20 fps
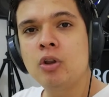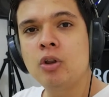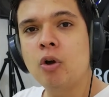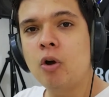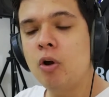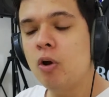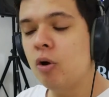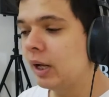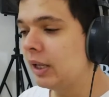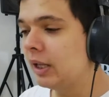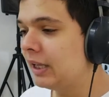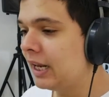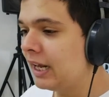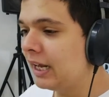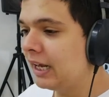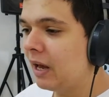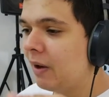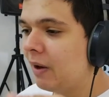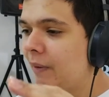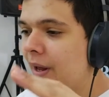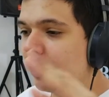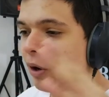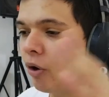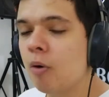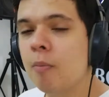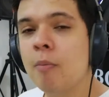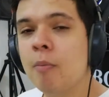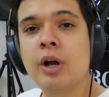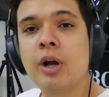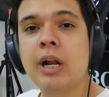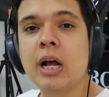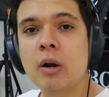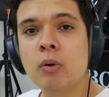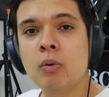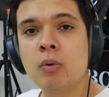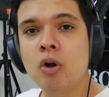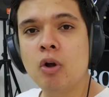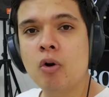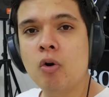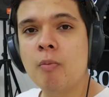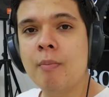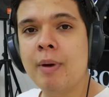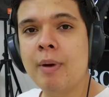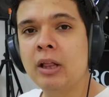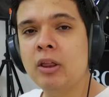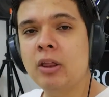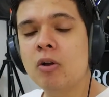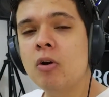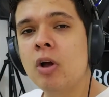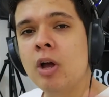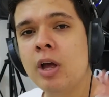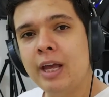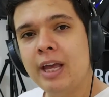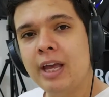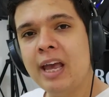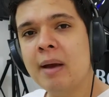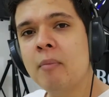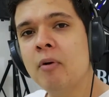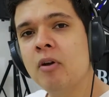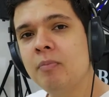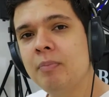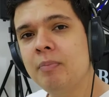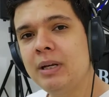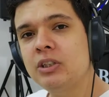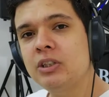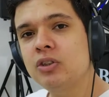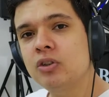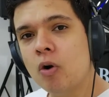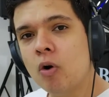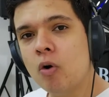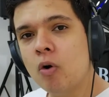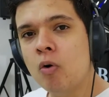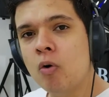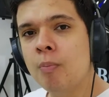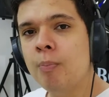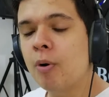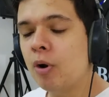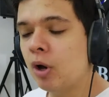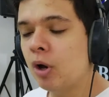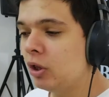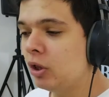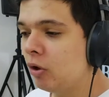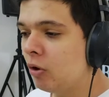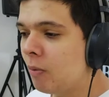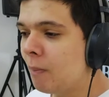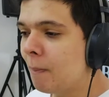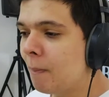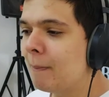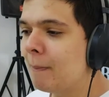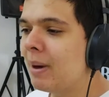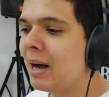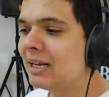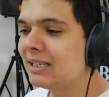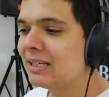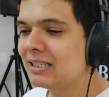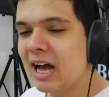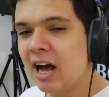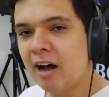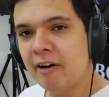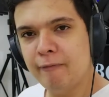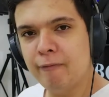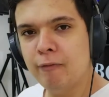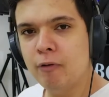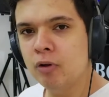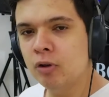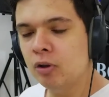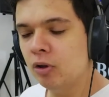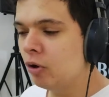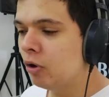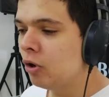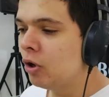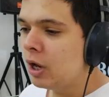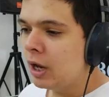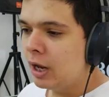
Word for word: todo lo que tiene que ver cómo crear un documento y hemos visto un poquito más a fondo